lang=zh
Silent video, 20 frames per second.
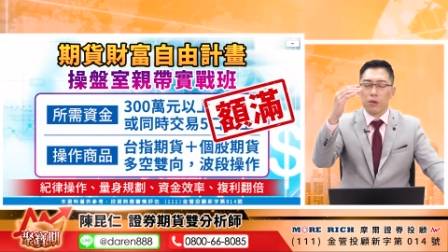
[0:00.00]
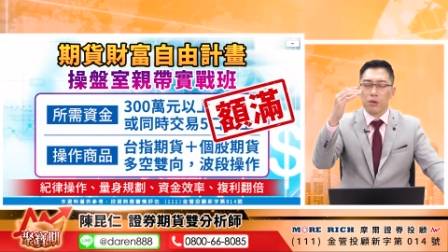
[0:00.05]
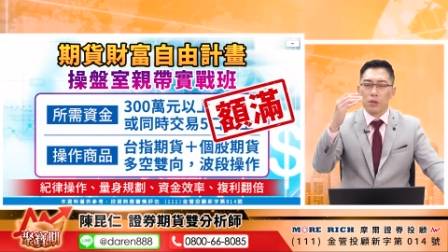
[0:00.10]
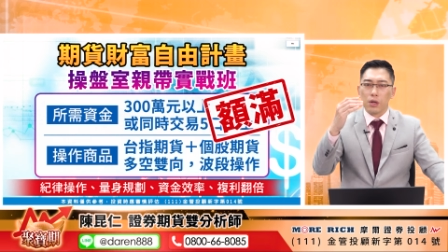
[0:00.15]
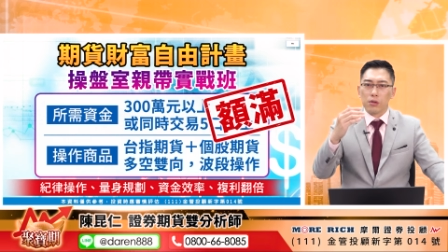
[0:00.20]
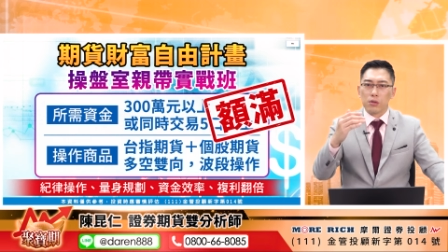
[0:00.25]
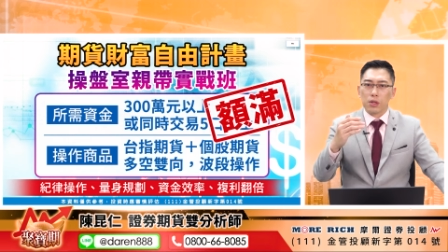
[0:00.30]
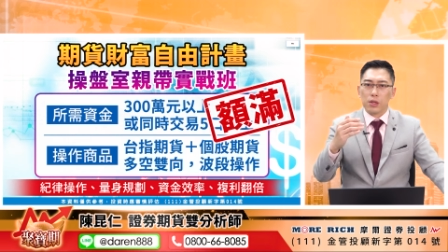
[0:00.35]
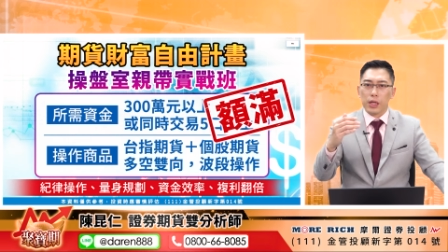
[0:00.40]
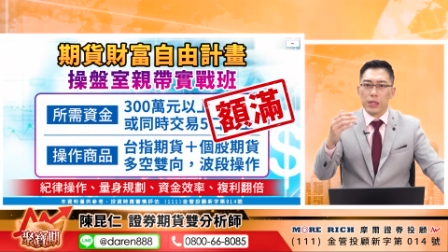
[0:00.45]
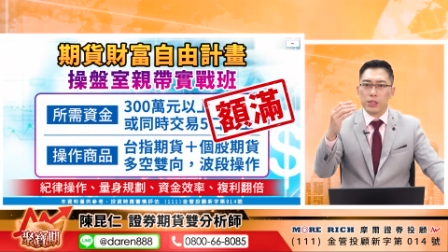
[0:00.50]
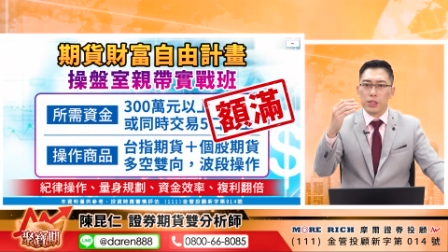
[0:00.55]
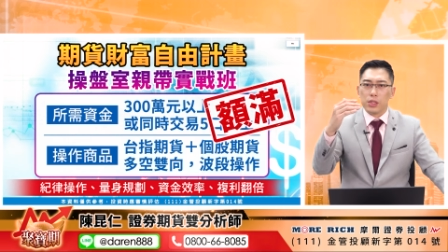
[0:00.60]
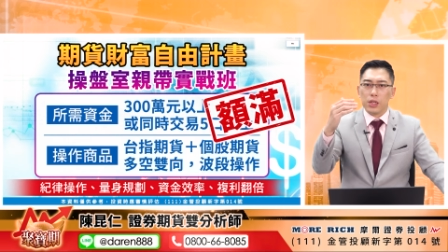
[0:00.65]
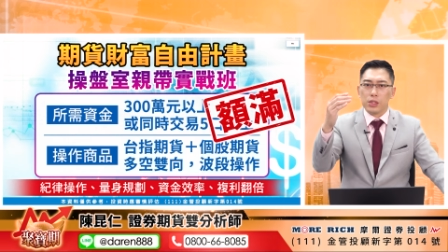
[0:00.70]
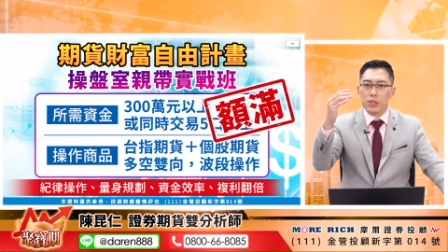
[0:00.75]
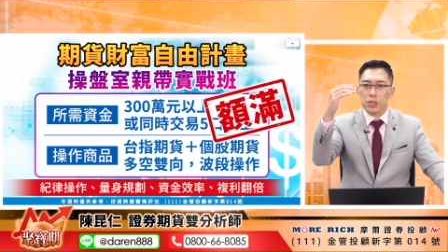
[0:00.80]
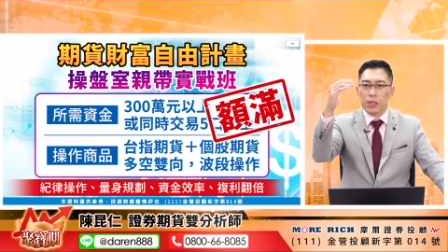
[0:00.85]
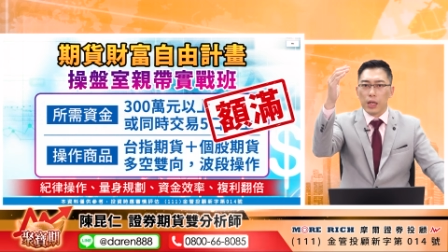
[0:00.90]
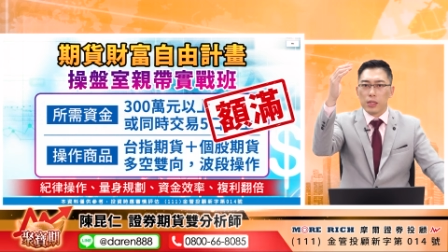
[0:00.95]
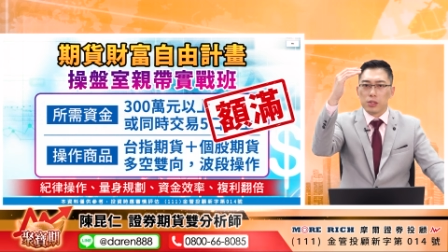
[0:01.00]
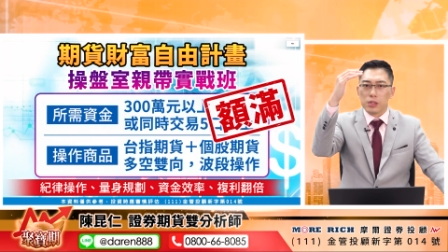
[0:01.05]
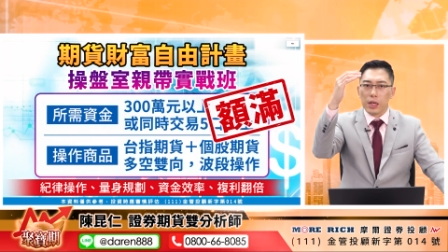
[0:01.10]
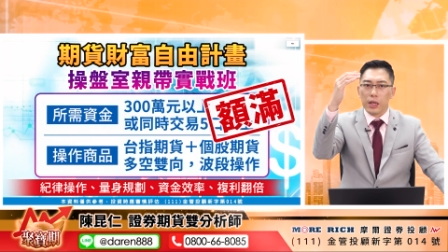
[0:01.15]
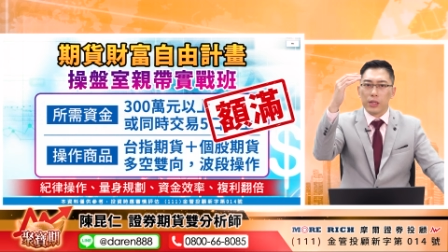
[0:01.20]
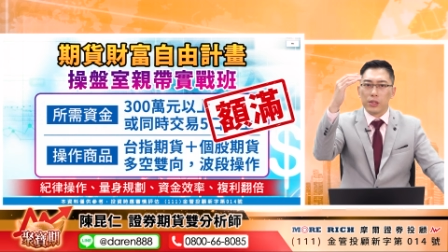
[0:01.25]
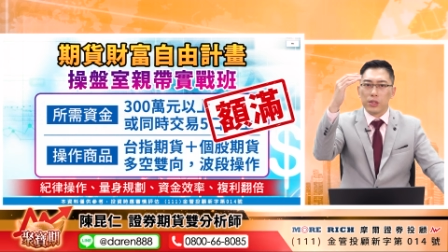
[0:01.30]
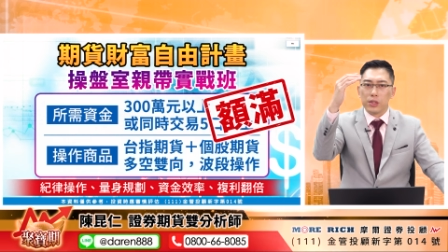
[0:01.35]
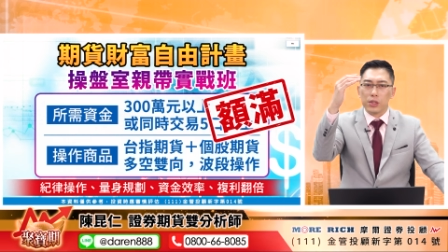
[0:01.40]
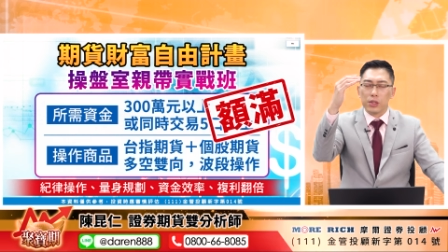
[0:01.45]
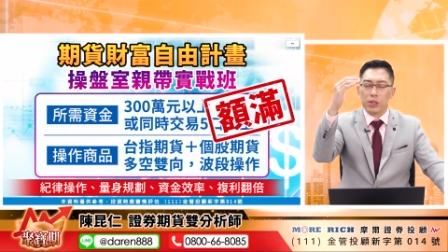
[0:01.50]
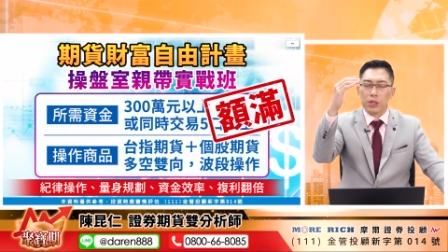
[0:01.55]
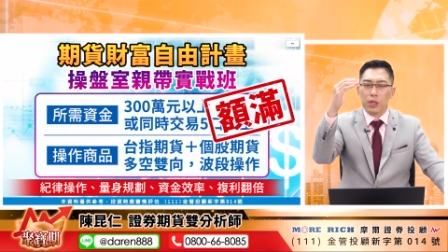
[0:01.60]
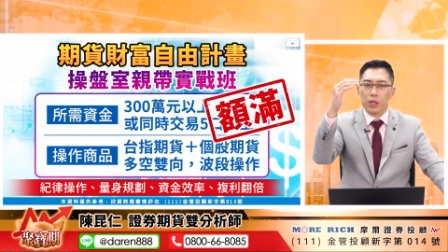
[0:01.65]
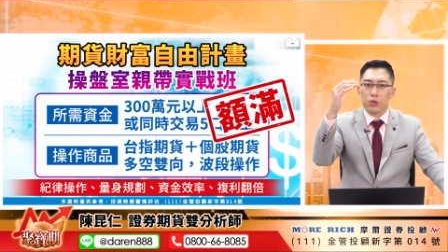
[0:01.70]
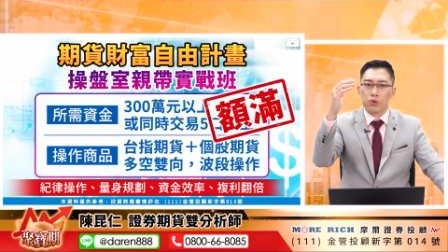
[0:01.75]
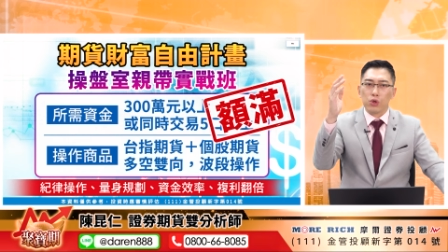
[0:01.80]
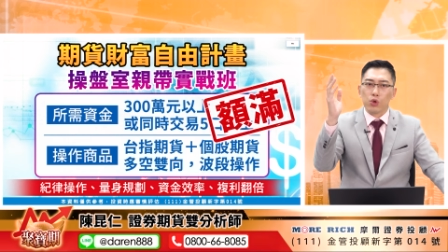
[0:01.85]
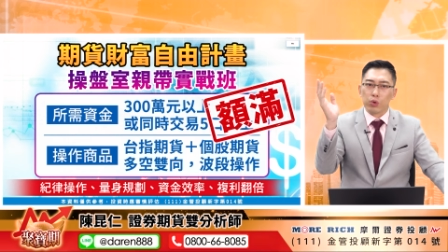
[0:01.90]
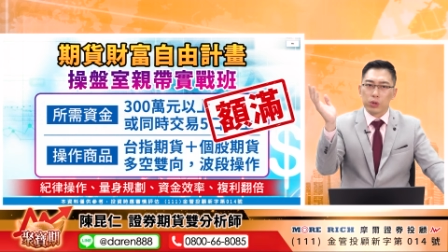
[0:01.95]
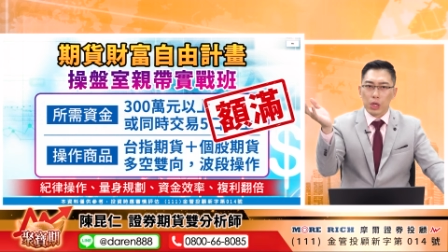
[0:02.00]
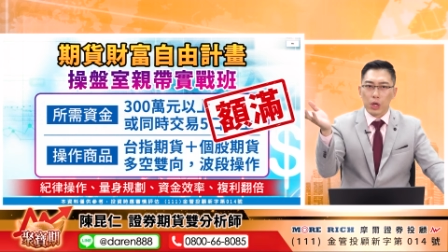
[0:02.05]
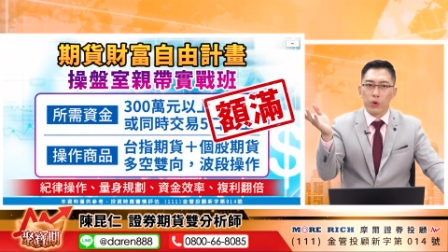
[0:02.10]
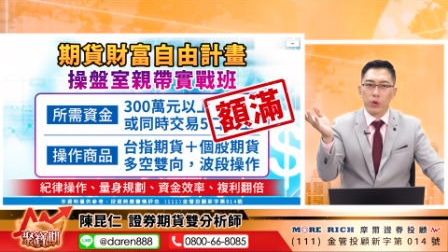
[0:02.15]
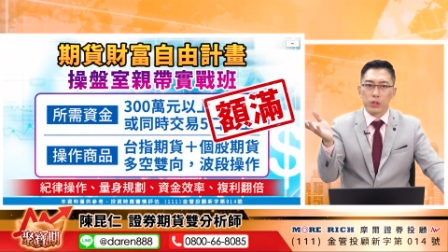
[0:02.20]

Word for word: 然后呢累积、累积再再累积，所以我才会